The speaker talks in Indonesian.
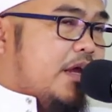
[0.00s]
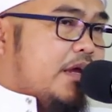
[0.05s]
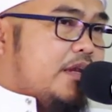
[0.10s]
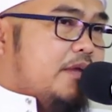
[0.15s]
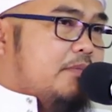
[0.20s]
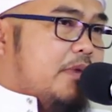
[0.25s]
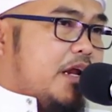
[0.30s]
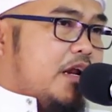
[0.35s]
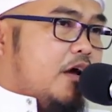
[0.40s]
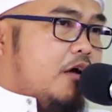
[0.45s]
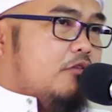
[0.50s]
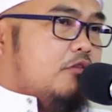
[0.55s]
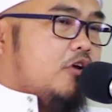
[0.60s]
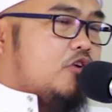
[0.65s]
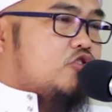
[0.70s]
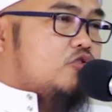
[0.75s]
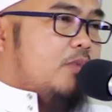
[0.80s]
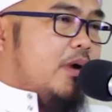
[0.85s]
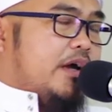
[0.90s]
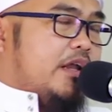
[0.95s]
di mana Allah
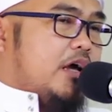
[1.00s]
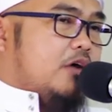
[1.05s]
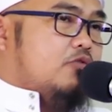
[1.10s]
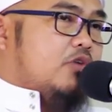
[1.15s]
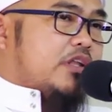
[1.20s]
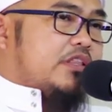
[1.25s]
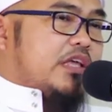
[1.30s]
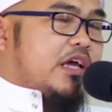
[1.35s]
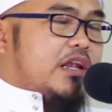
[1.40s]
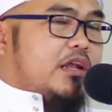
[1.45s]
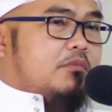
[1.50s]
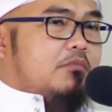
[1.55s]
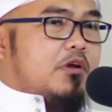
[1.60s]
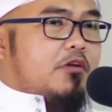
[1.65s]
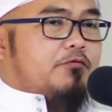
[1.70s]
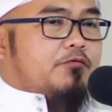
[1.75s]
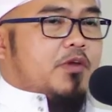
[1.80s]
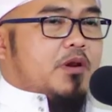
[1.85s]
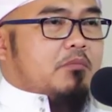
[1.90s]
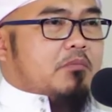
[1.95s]
Subhanahu wa taala
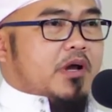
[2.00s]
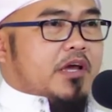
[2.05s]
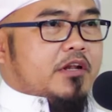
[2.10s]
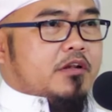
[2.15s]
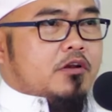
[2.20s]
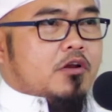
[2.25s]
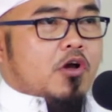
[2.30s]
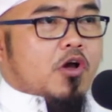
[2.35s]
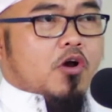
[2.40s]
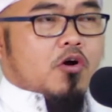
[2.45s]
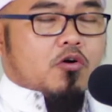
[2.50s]
berfirman,